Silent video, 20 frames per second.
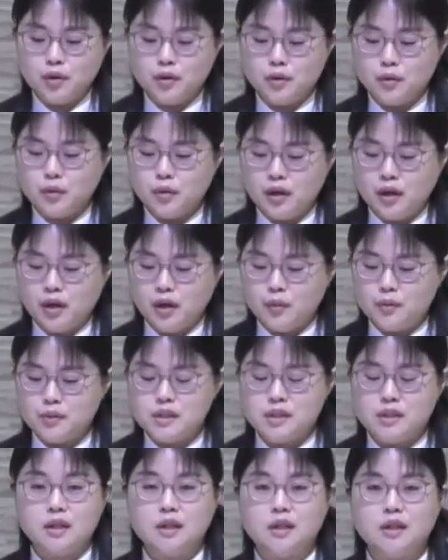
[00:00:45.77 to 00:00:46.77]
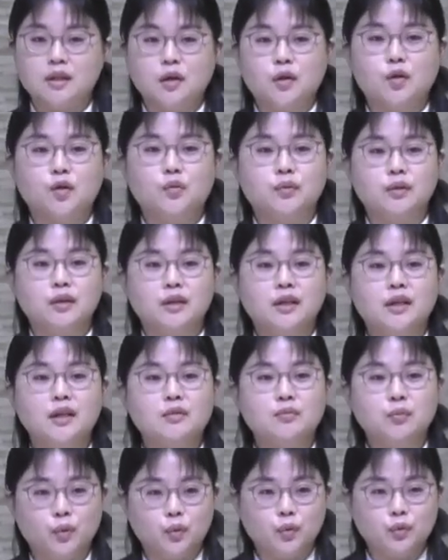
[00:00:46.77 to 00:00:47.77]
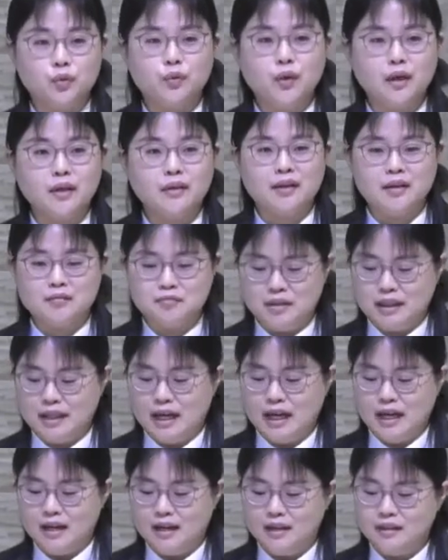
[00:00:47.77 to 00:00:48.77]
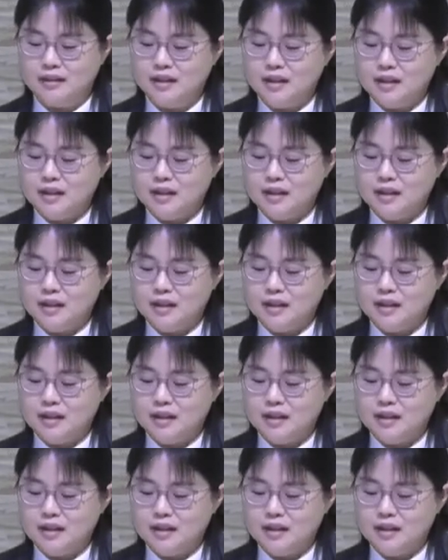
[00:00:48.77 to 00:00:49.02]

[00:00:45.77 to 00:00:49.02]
기도회에 오신 여러분을 모두 환영합니다.